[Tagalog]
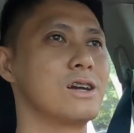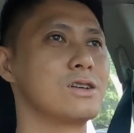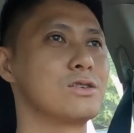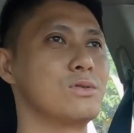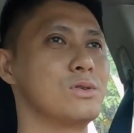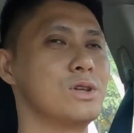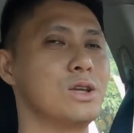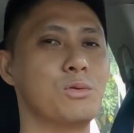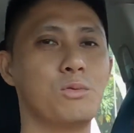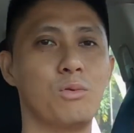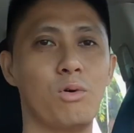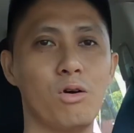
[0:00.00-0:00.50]

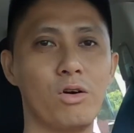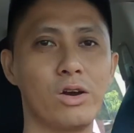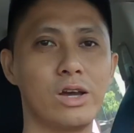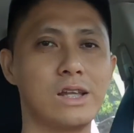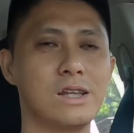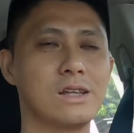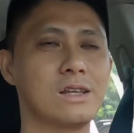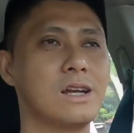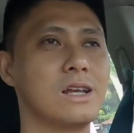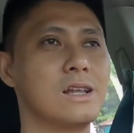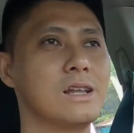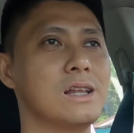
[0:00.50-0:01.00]
Actually, walk
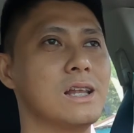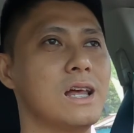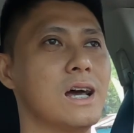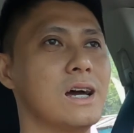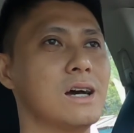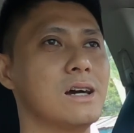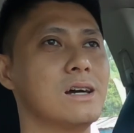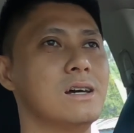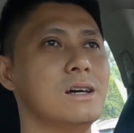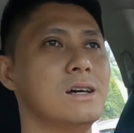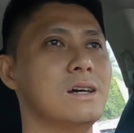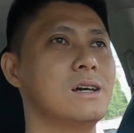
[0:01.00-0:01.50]
and run
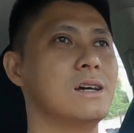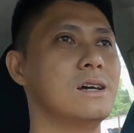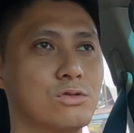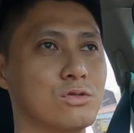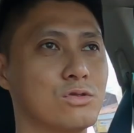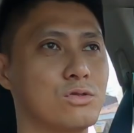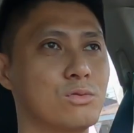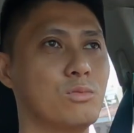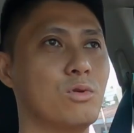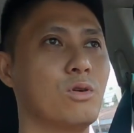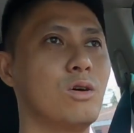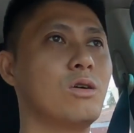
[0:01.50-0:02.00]
lang.
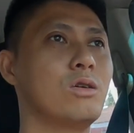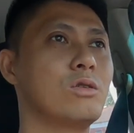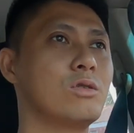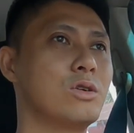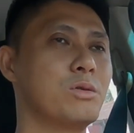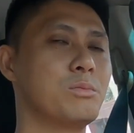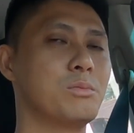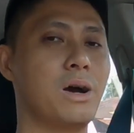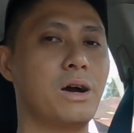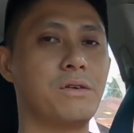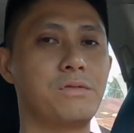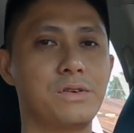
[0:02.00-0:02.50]
Susubukan ko
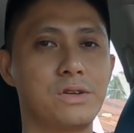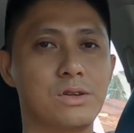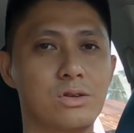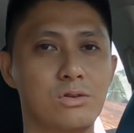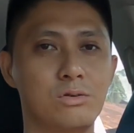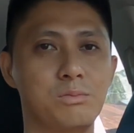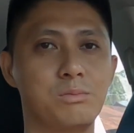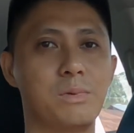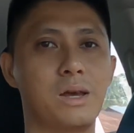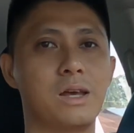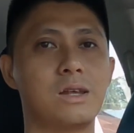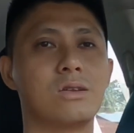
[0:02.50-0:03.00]
yung
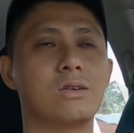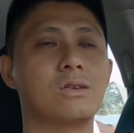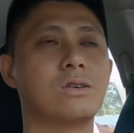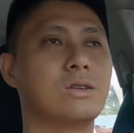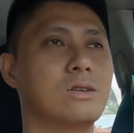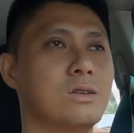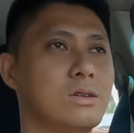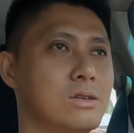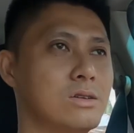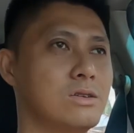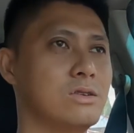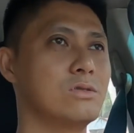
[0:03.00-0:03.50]
Mafitone
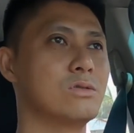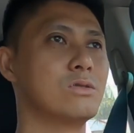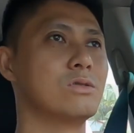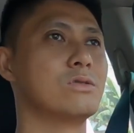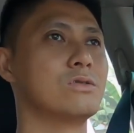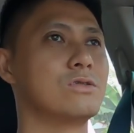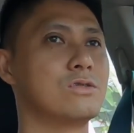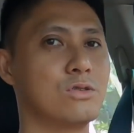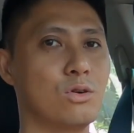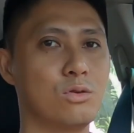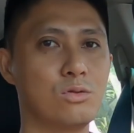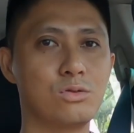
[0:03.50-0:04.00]
method.
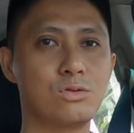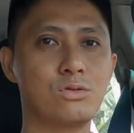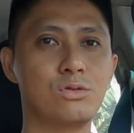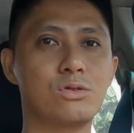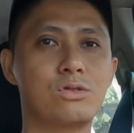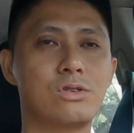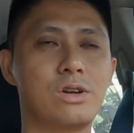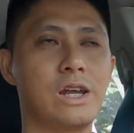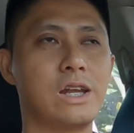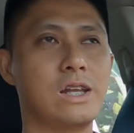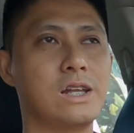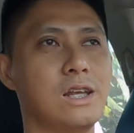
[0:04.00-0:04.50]
Yung zone
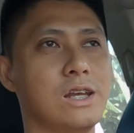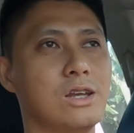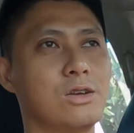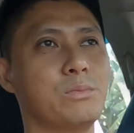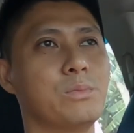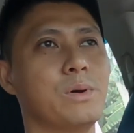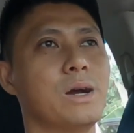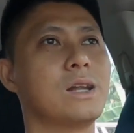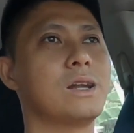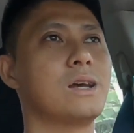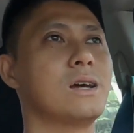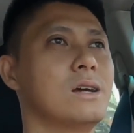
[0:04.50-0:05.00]
2 training,
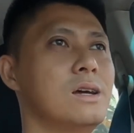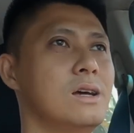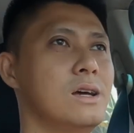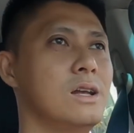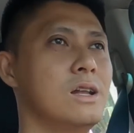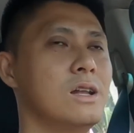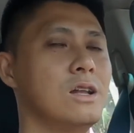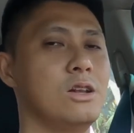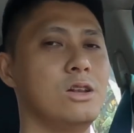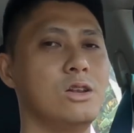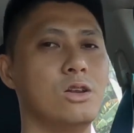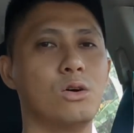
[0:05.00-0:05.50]
yung parang
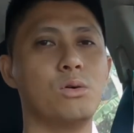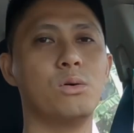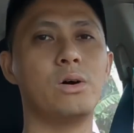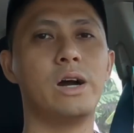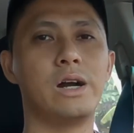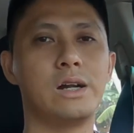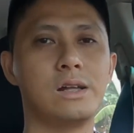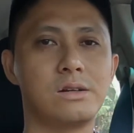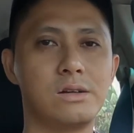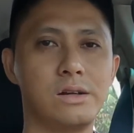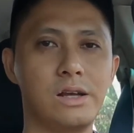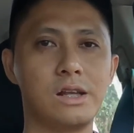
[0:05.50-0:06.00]
low
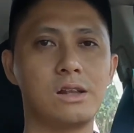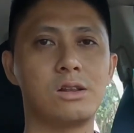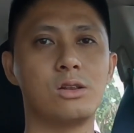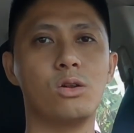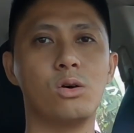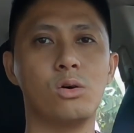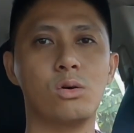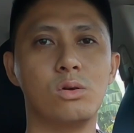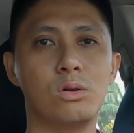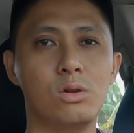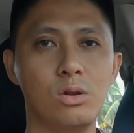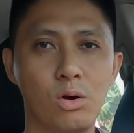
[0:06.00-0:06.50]
heart rate,
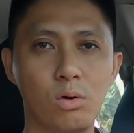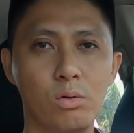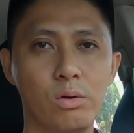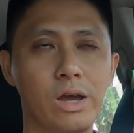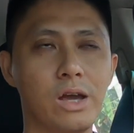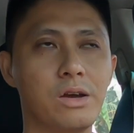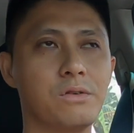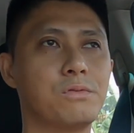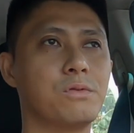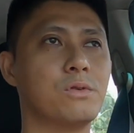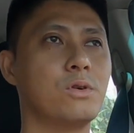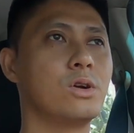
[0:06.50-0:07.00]
low, low
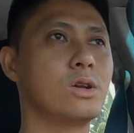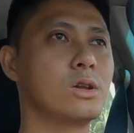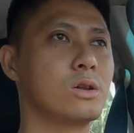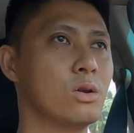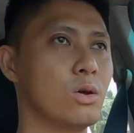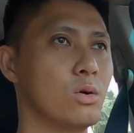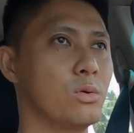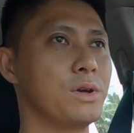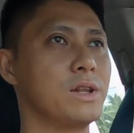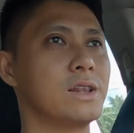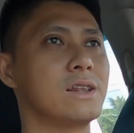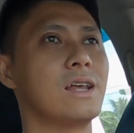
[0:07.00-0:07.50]
effort,
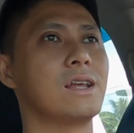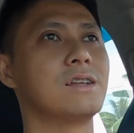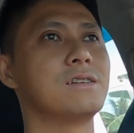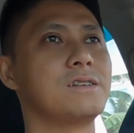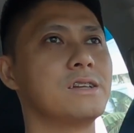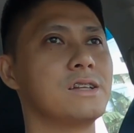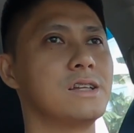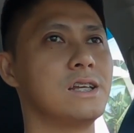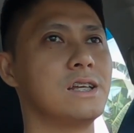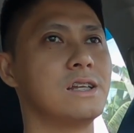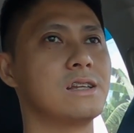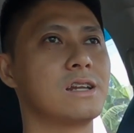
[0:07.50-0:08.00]
low
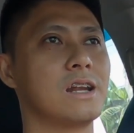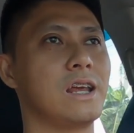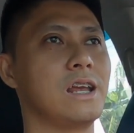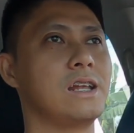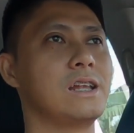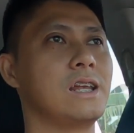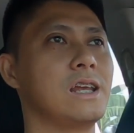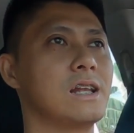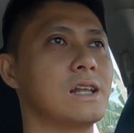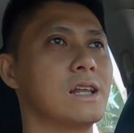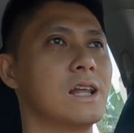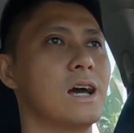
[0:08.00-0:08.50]
intensity
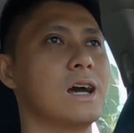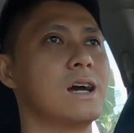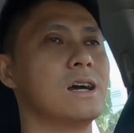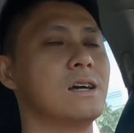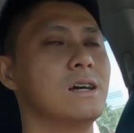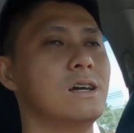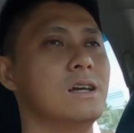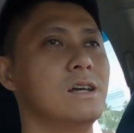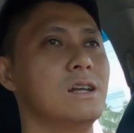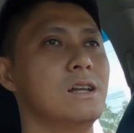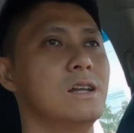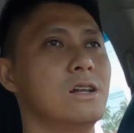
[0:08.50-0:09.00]
training
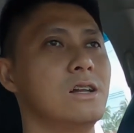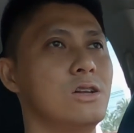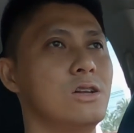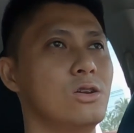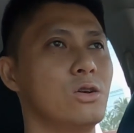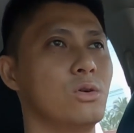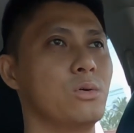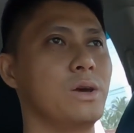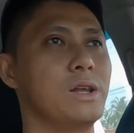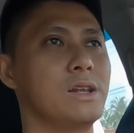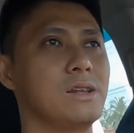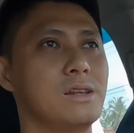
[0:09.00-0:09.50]
lang
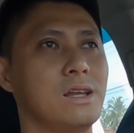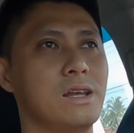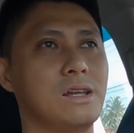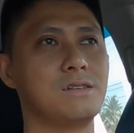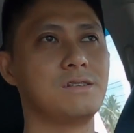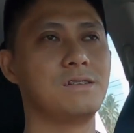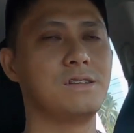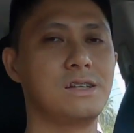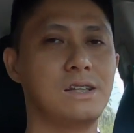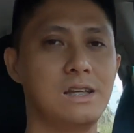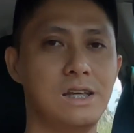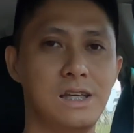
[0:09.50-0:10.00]
low
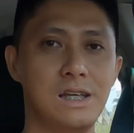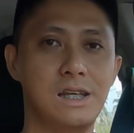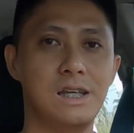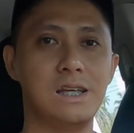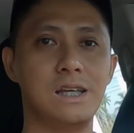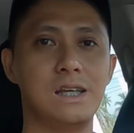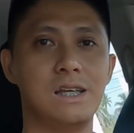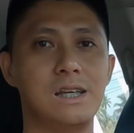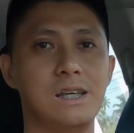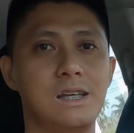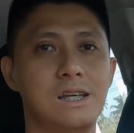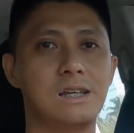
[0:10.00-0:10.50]

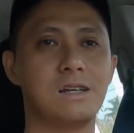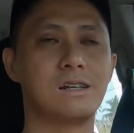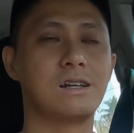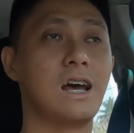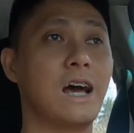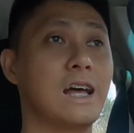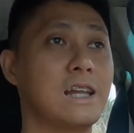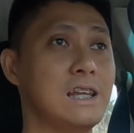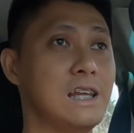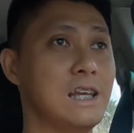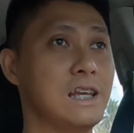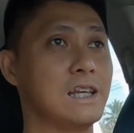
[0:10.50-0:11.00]
intensity
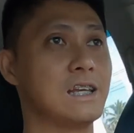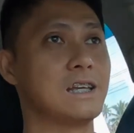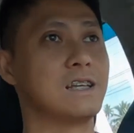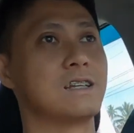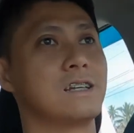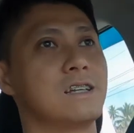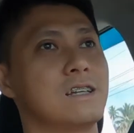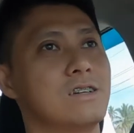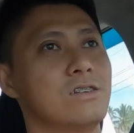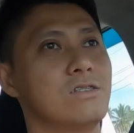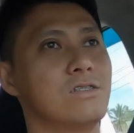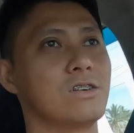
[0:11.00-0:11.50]
running
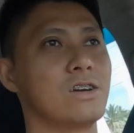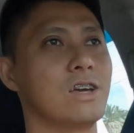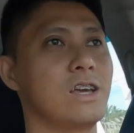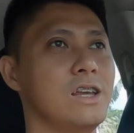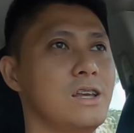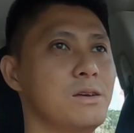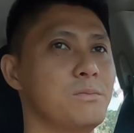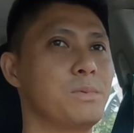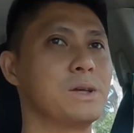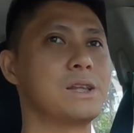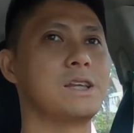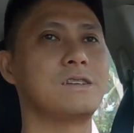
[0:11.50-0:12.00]

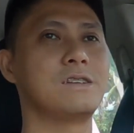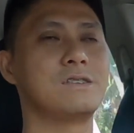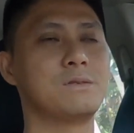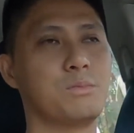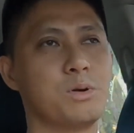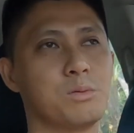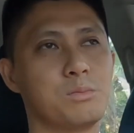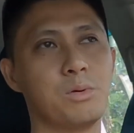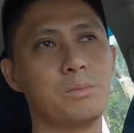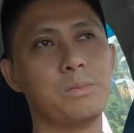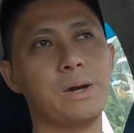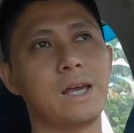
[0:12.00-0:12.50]
okay pati sa
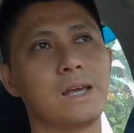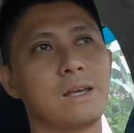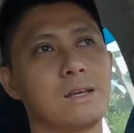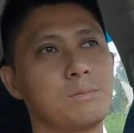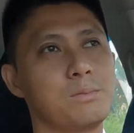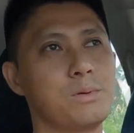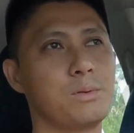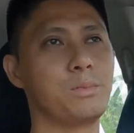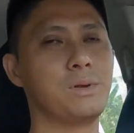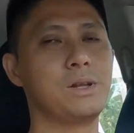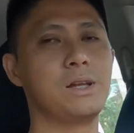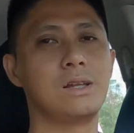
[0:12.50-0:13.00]
pagbabike
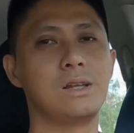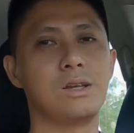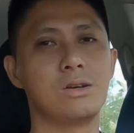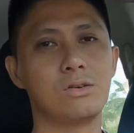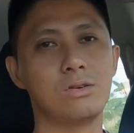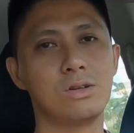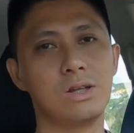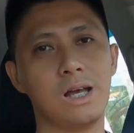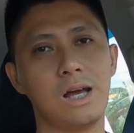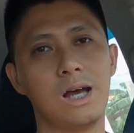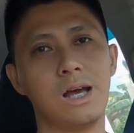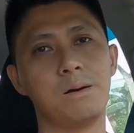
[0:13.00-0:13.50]

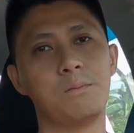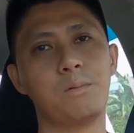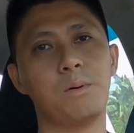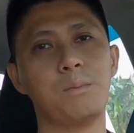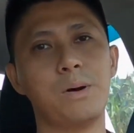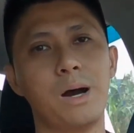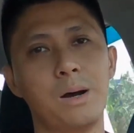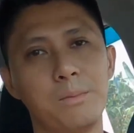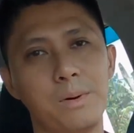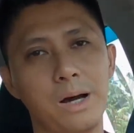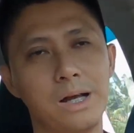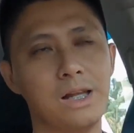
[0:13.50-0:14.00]
pipilitin ko na
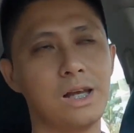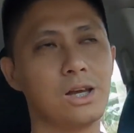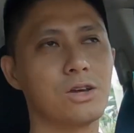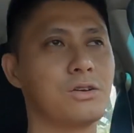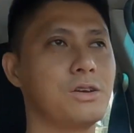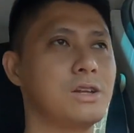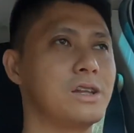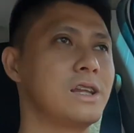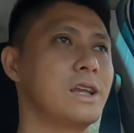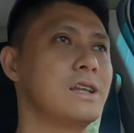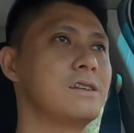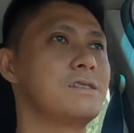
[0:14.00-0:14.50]
mababa lang
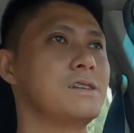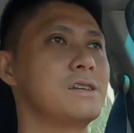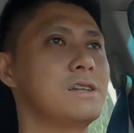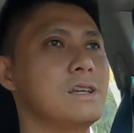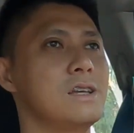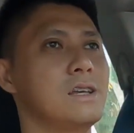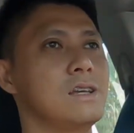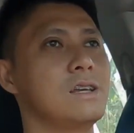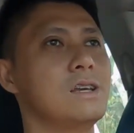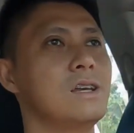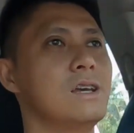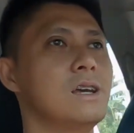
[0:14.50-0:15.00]
yung
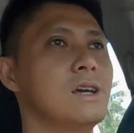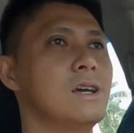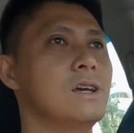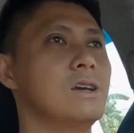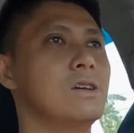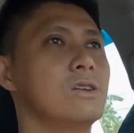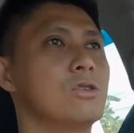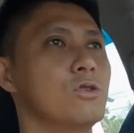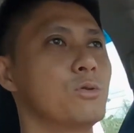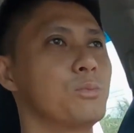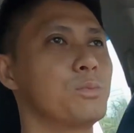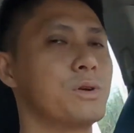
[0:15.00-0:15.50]
intensity
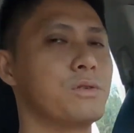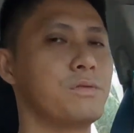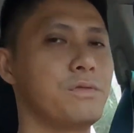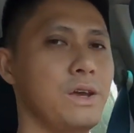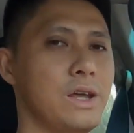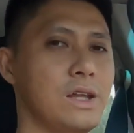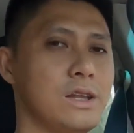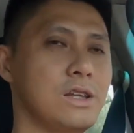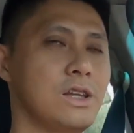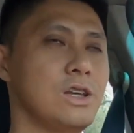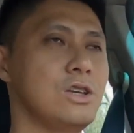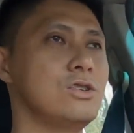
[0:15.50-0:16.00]
to
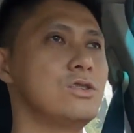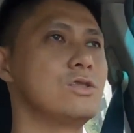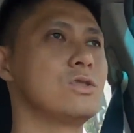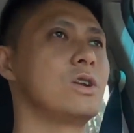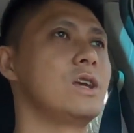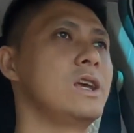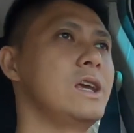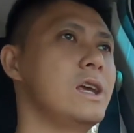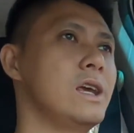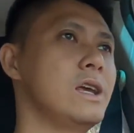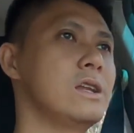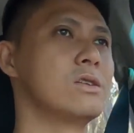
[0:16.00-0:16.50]
prevent
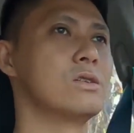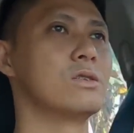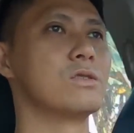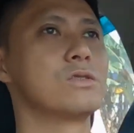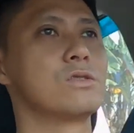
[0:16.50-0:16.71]
injury and